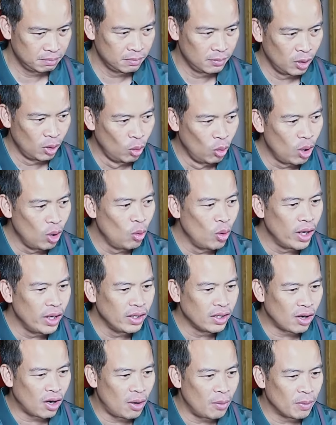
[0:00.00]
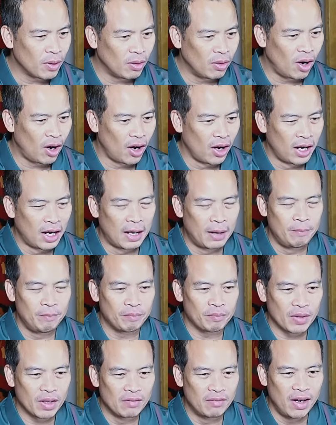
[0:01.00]
luôn luôn có một câu hỏi là
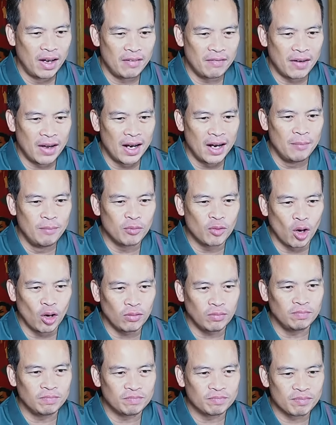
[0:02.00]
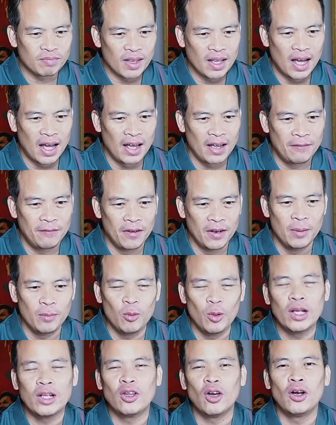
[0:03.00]
vậy Văn Lâm tốt hay Filip
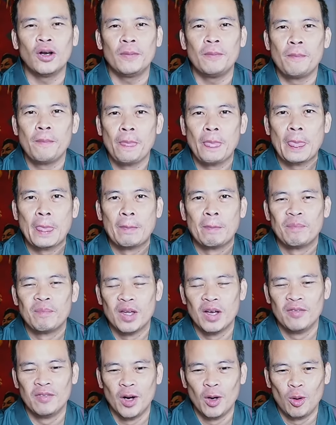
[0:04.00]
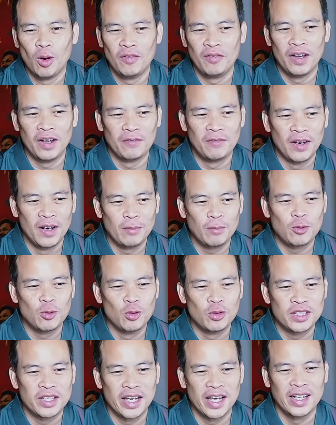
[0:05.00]
Nguyễn tốt? Nhưng với huấn luyện viên Philippe Chu
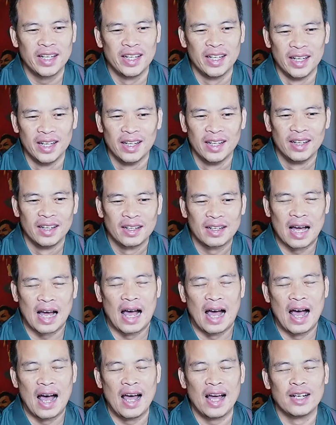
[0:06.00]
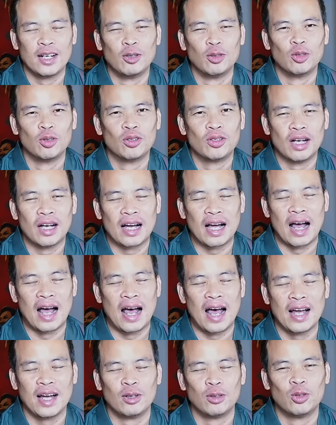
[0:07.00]
Sie thì cả
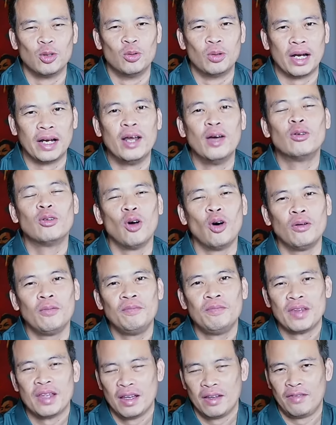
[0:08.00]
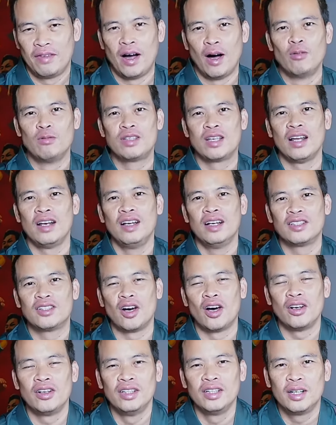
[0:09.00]
hai cầu thủ này đều tốt, và ông sẽ lựa
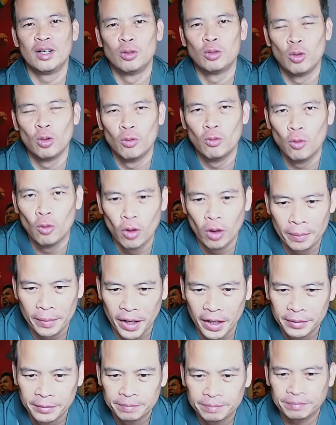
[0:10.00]
chọn những cầu thủ phù hợp hơn.